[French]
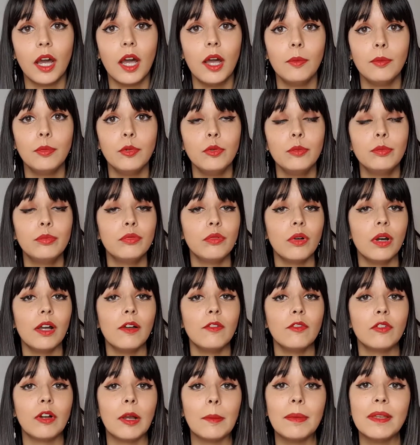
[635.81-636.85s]
un peu
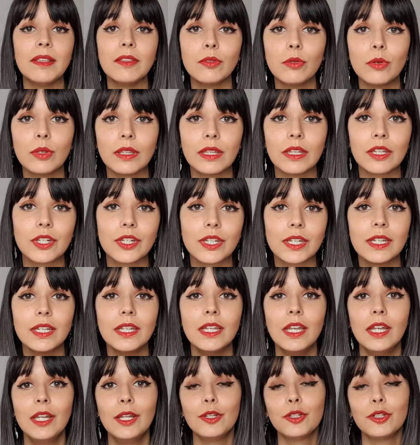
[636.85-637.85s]
pourrave, on va pas se le cacher.